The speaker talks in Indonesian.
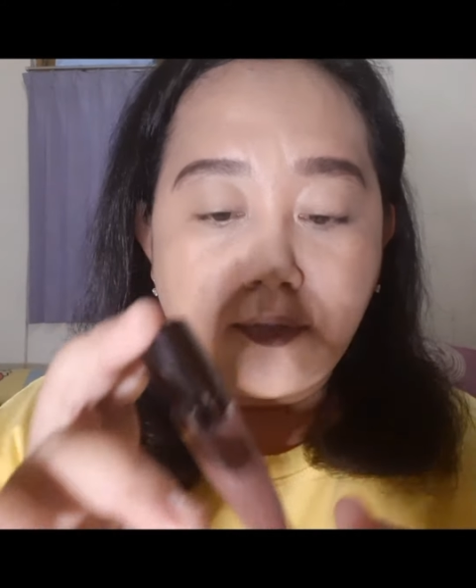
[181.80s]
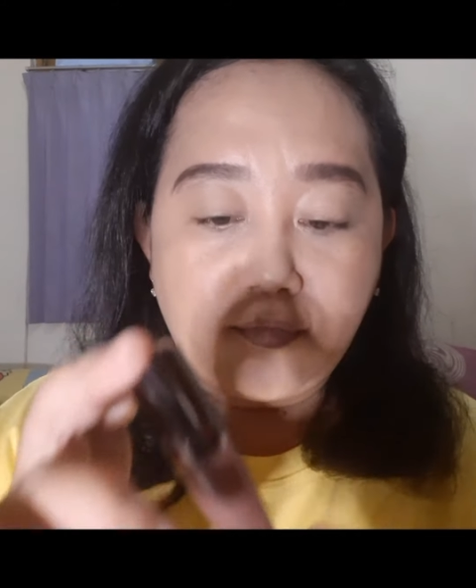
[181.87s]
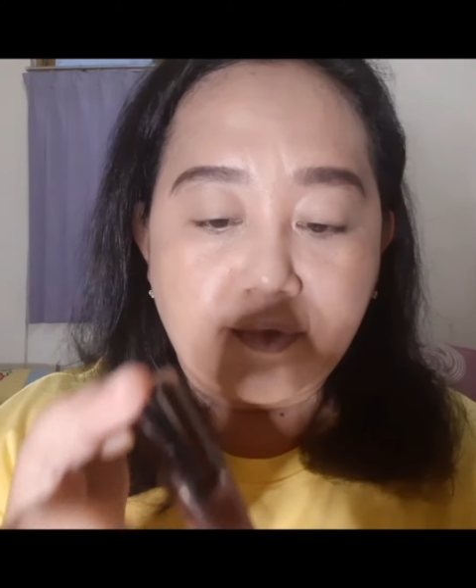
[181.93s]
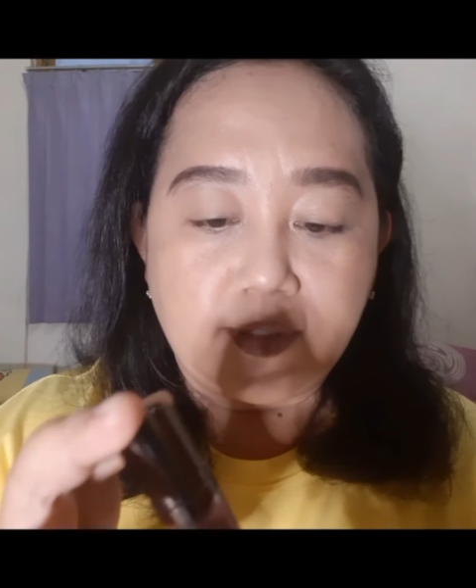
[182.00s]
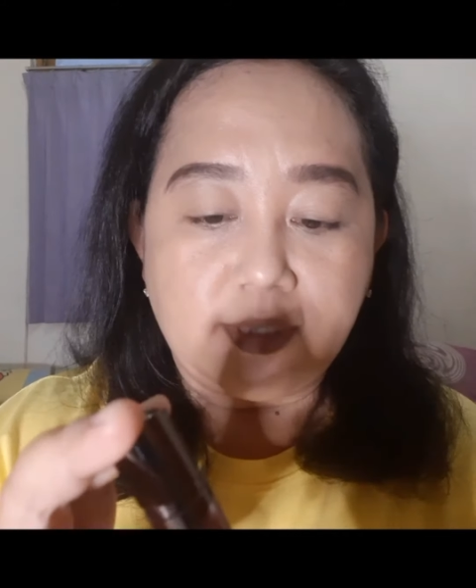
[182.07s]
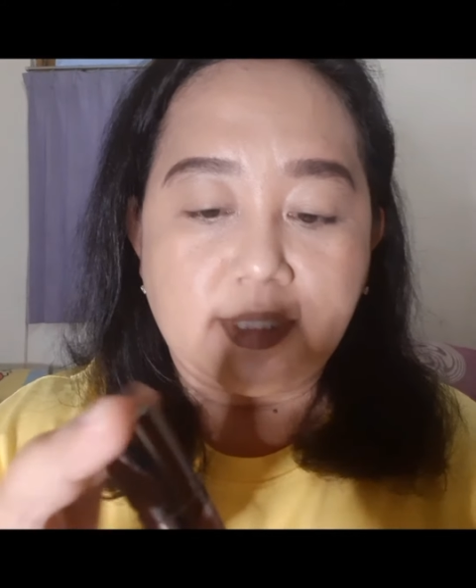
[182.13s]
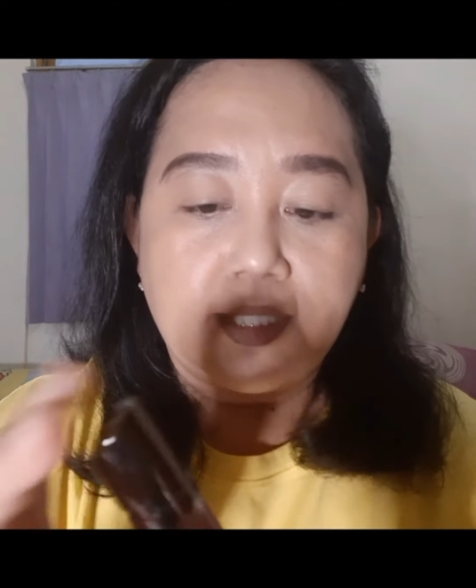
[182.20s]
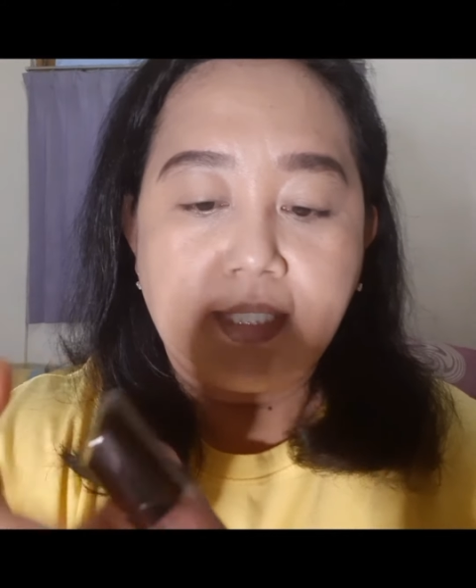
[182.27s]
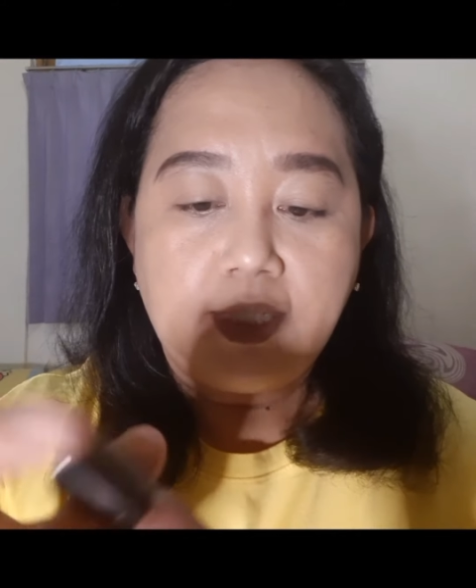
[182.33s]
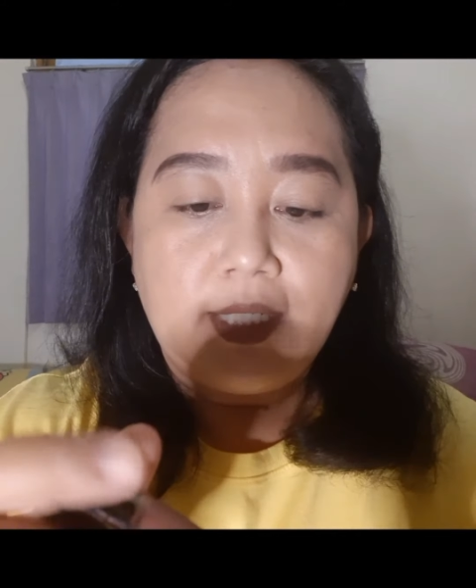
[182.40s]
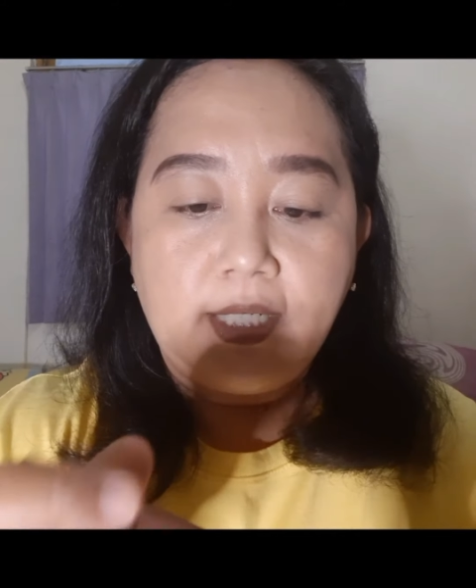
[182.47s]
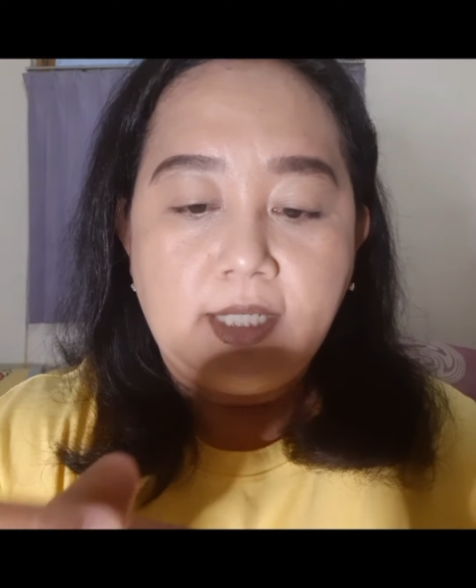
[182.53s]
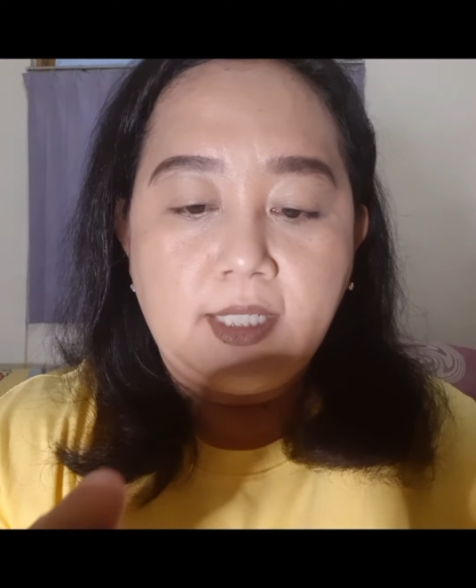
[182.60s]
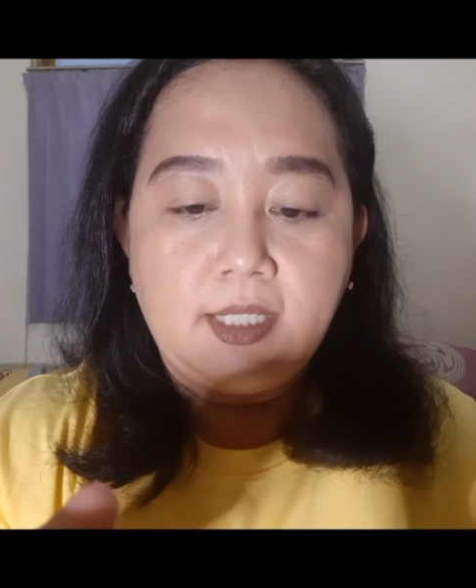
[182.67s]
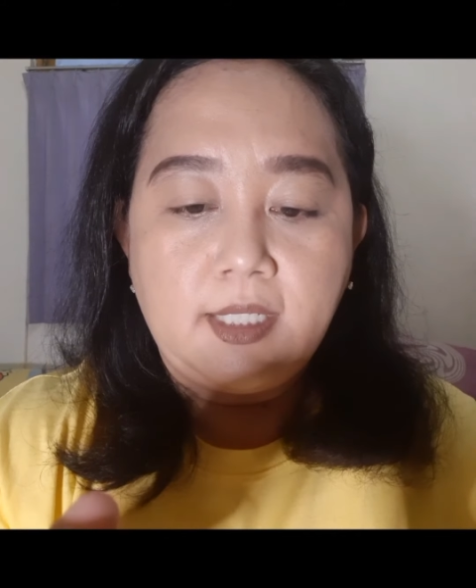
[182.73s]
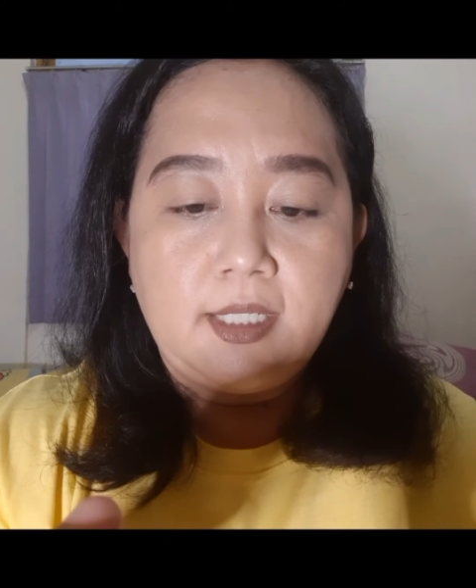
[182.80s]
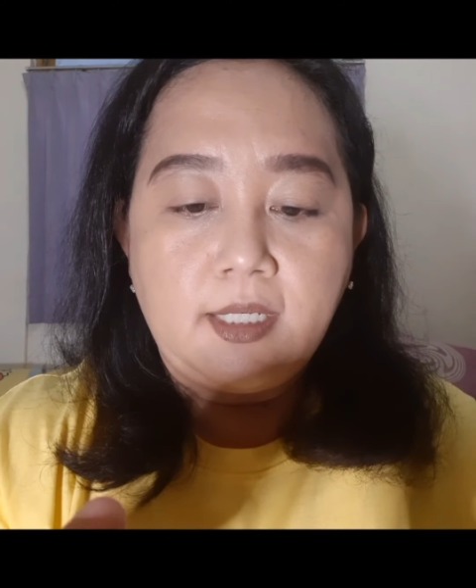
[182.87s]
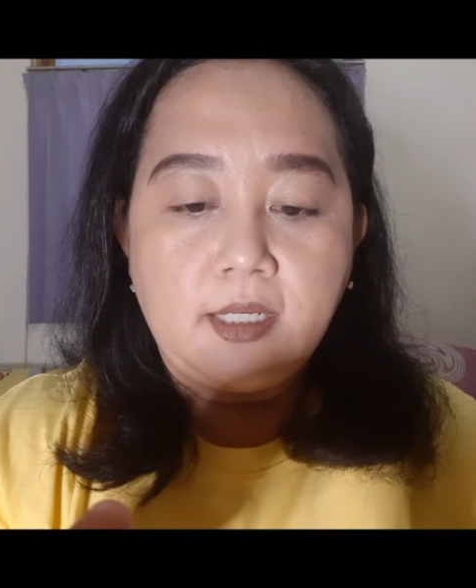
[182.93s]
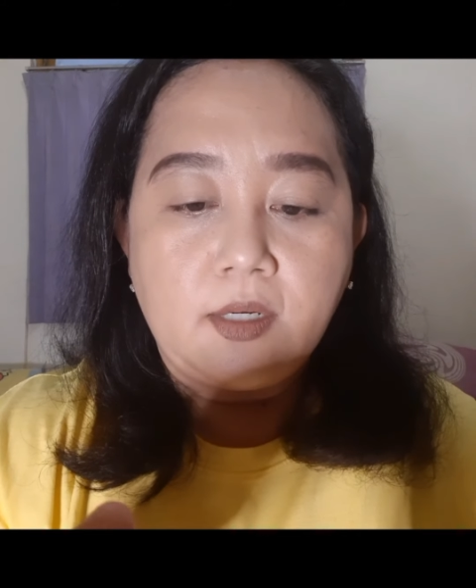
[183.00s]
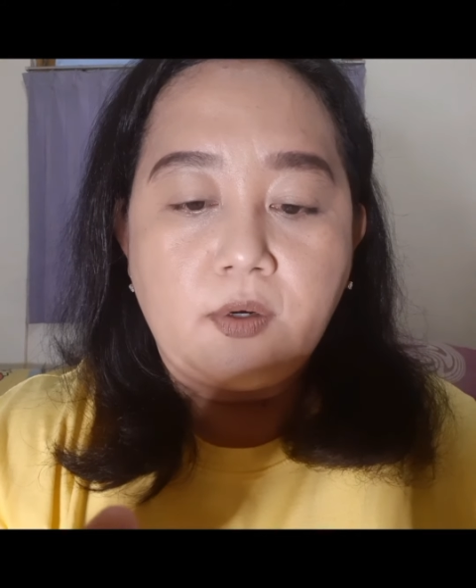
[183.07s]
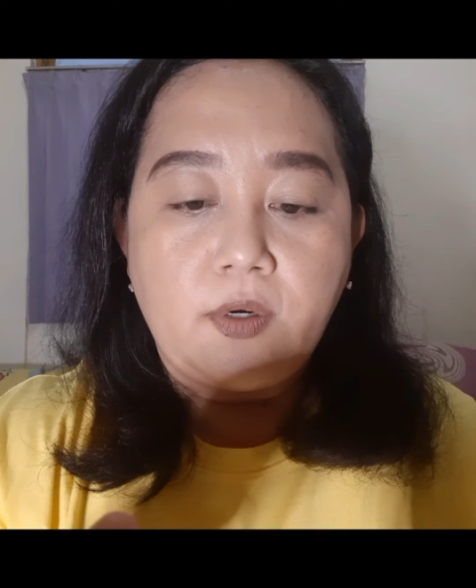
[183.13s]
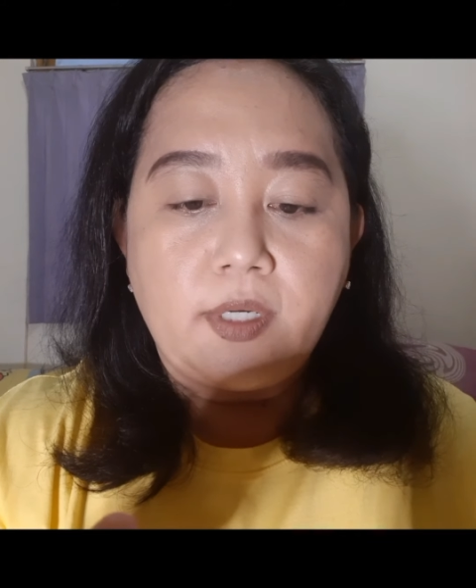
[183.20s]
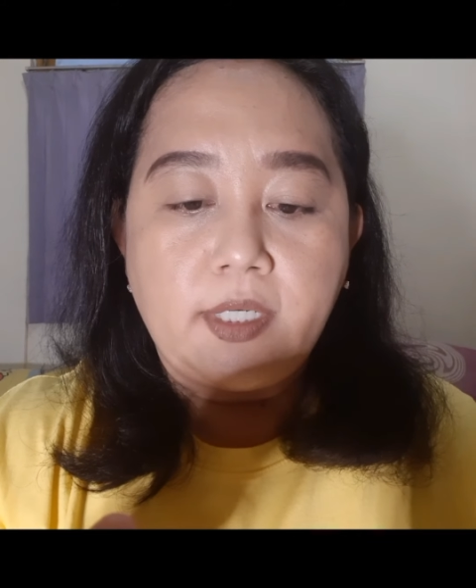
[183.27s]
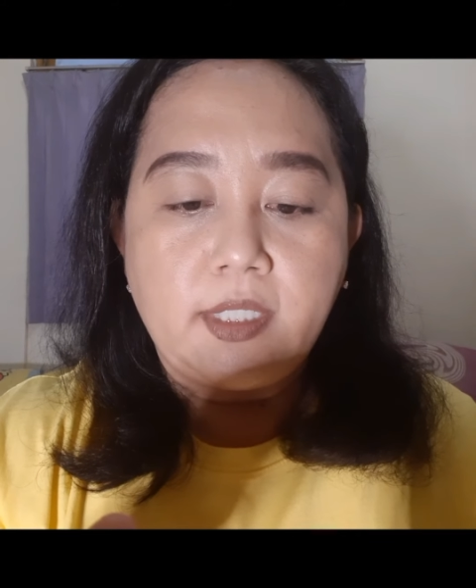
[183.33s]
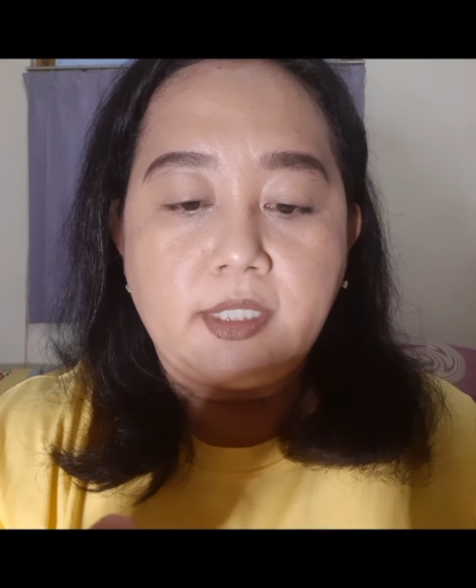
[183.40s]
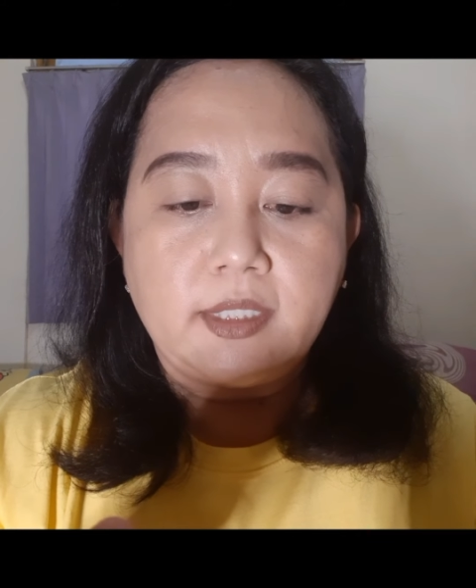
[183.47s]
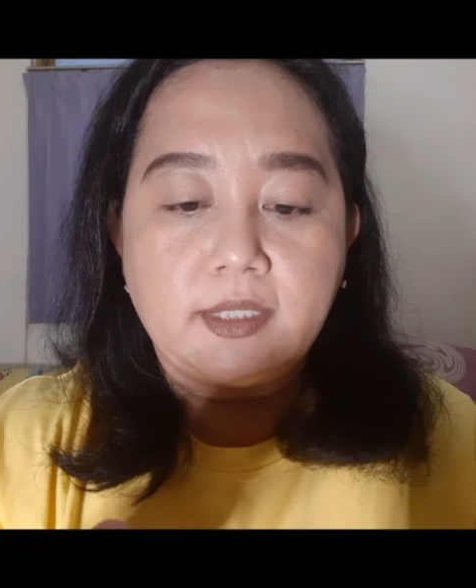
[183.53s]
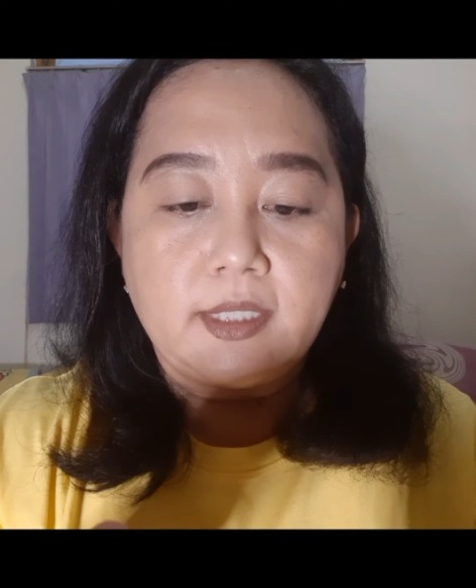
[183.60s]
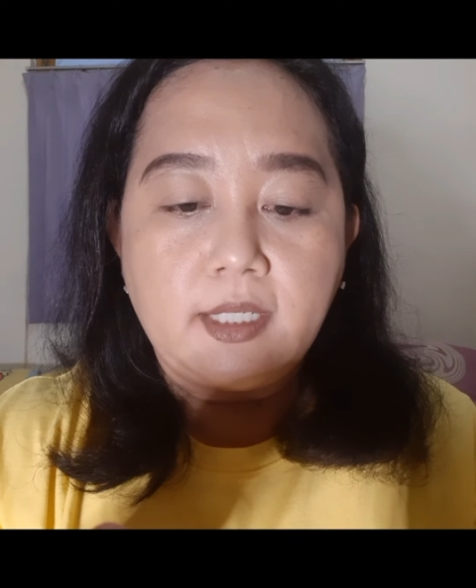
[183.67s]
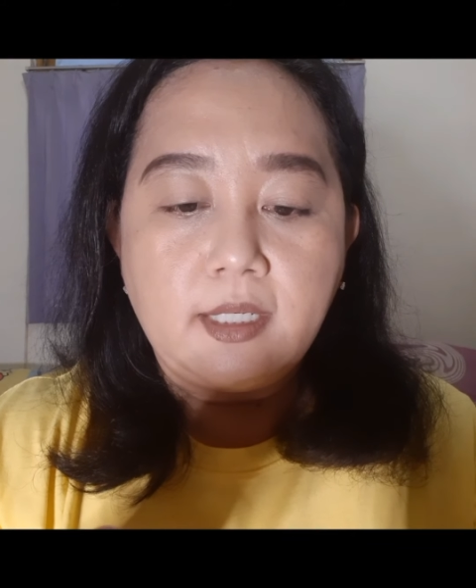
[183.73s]
mauve
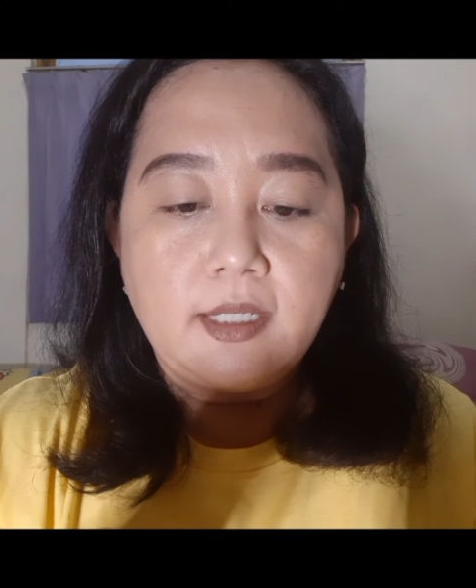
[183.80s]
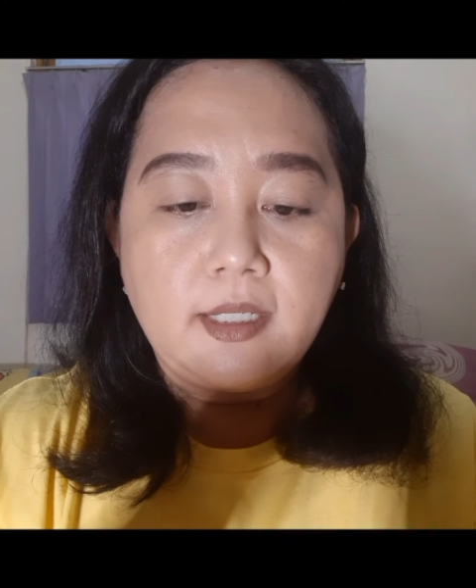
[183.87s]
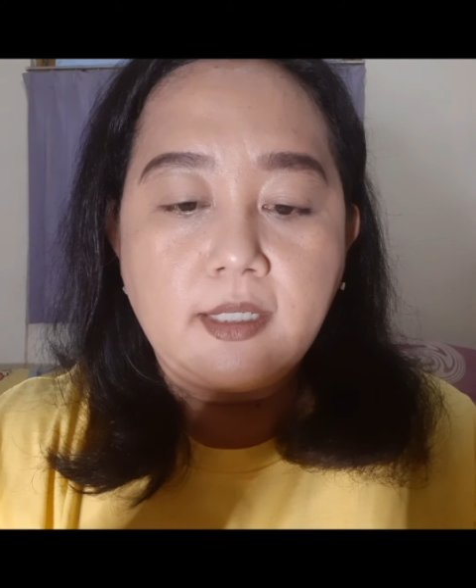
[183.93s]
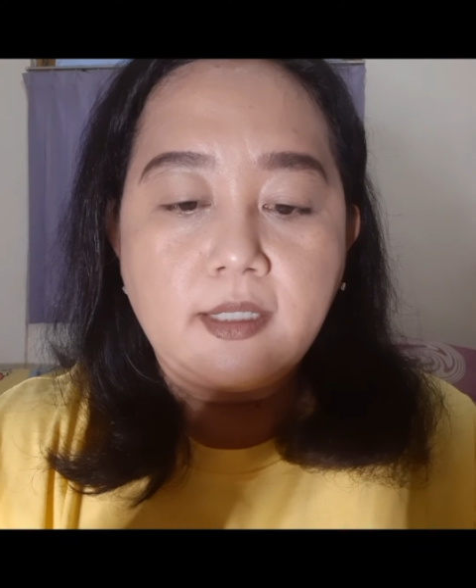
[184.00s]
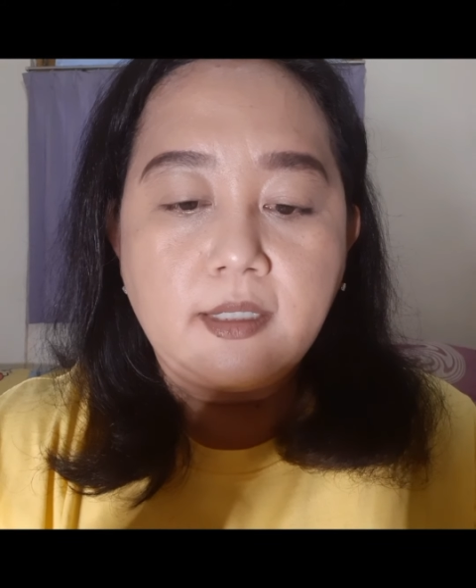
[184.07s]
kodenya